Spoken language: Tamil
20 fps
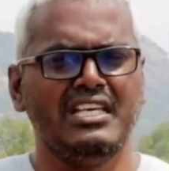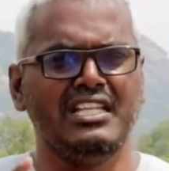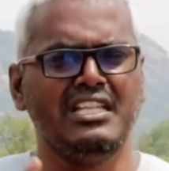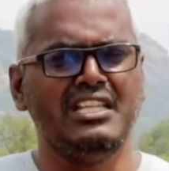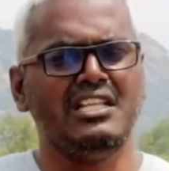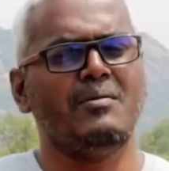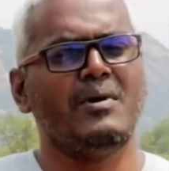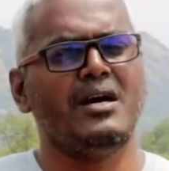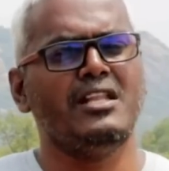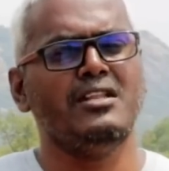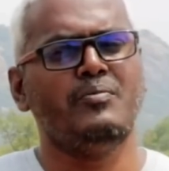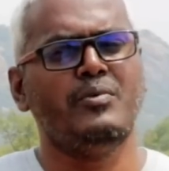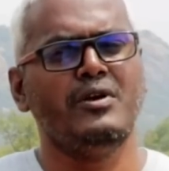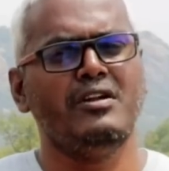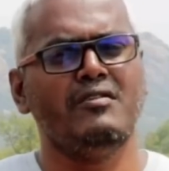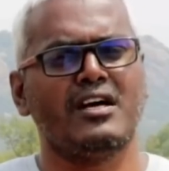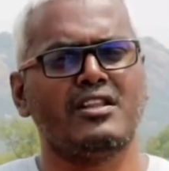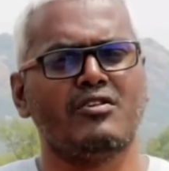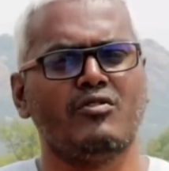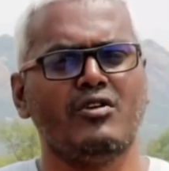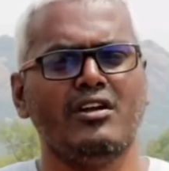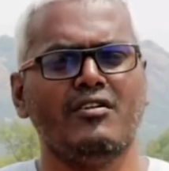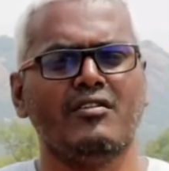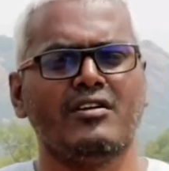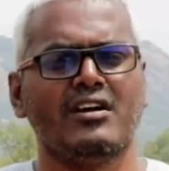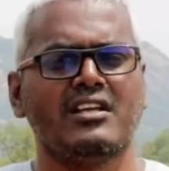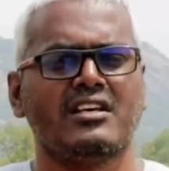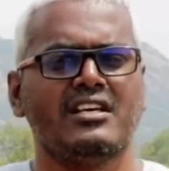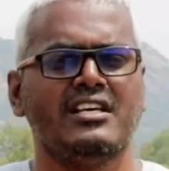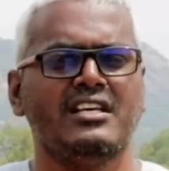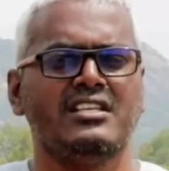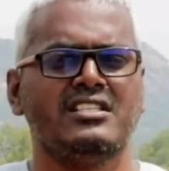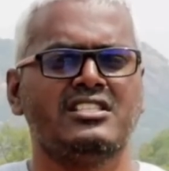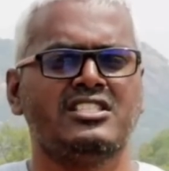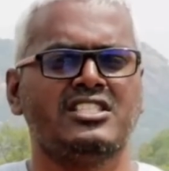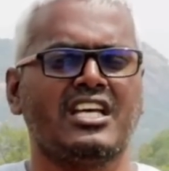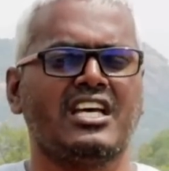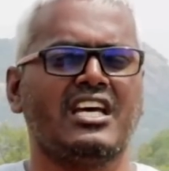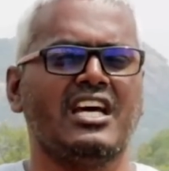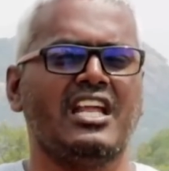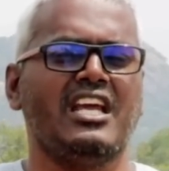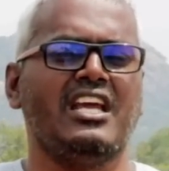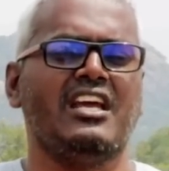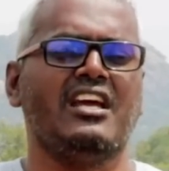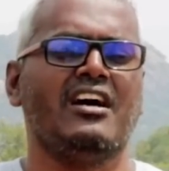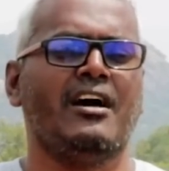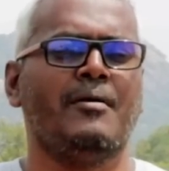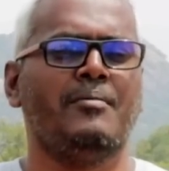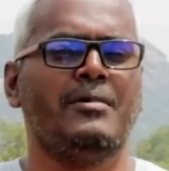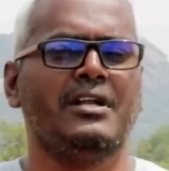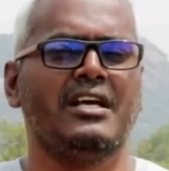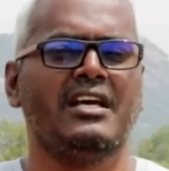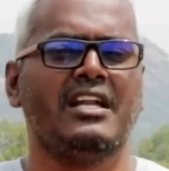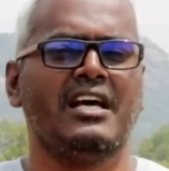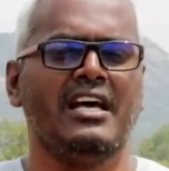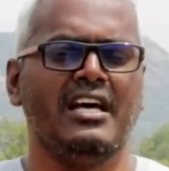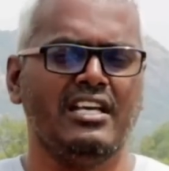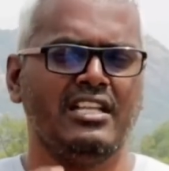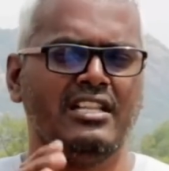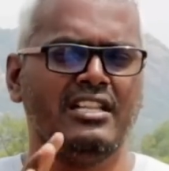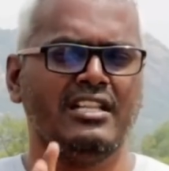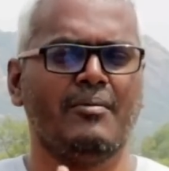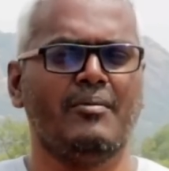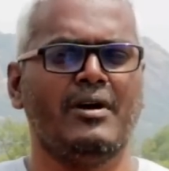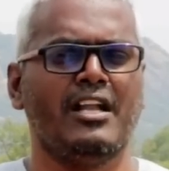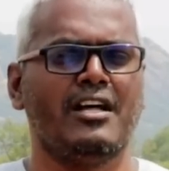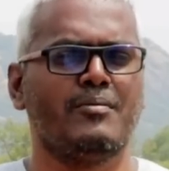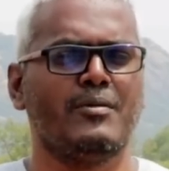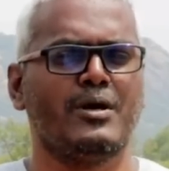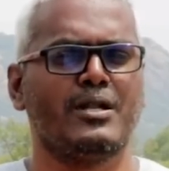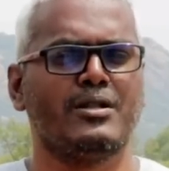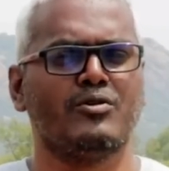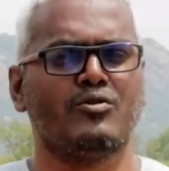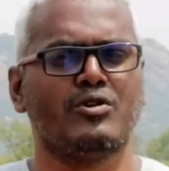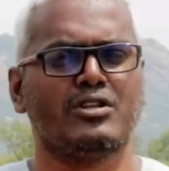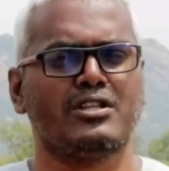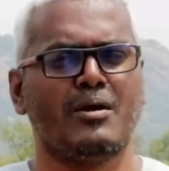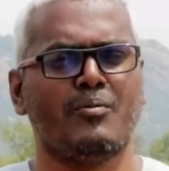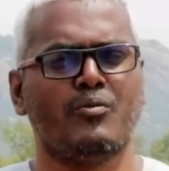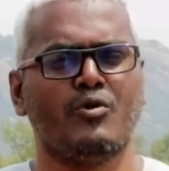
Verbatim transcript: இந்த மாதிரி பிடிவாத உள்ளவங்களுக்கு சிக்கரி அப்படிங்கிற இந்த மலர் மருந்து கொடுத்தா